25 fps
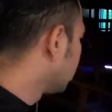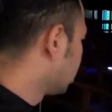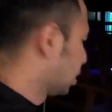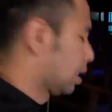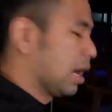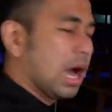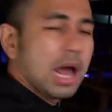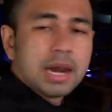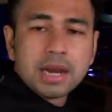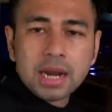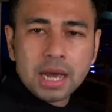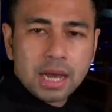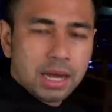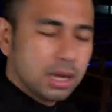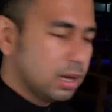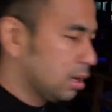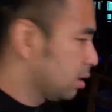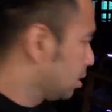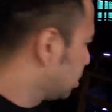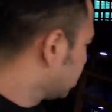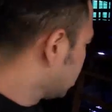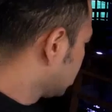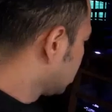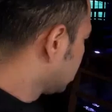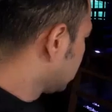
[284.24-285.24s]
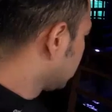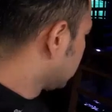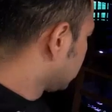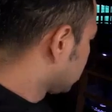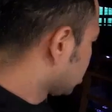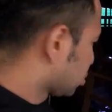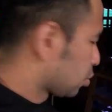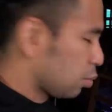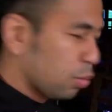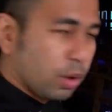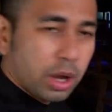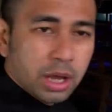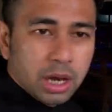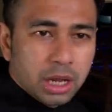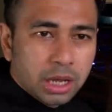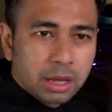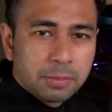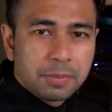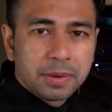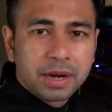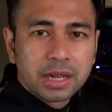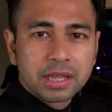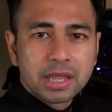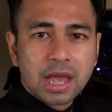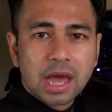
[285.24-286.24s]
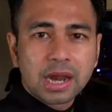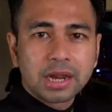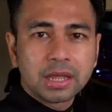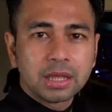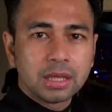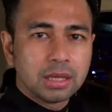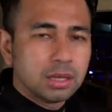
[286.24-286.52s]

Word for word: nggak ada semuanya lagi pada nyari